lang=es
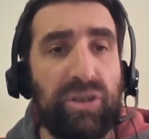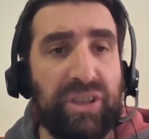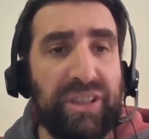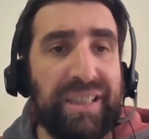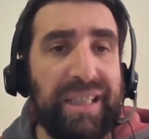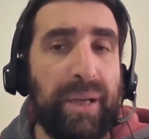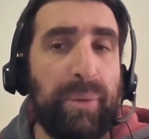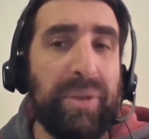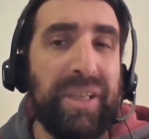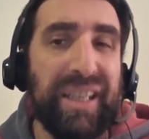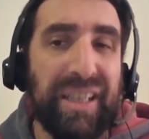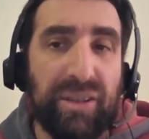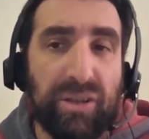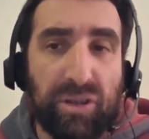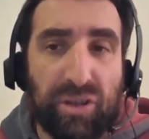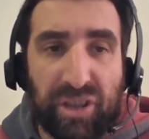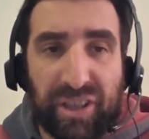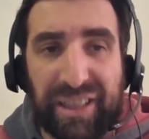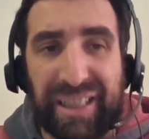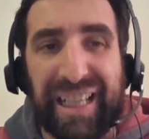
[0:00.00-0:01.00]
se está
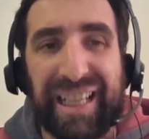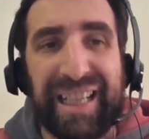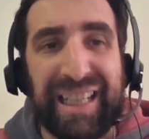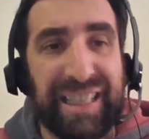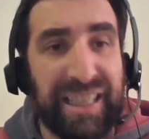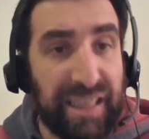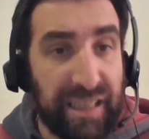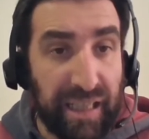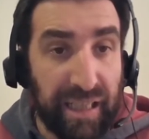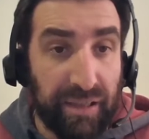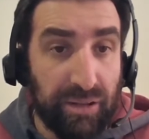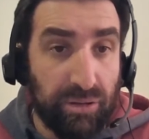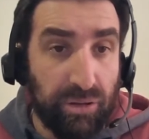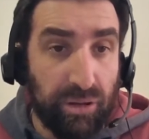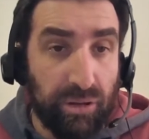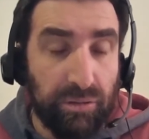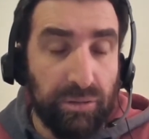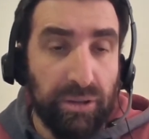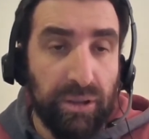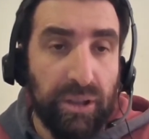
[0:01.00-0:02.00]
viendo, se está
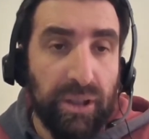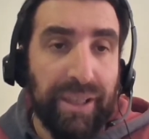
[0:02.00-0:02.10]
analizando.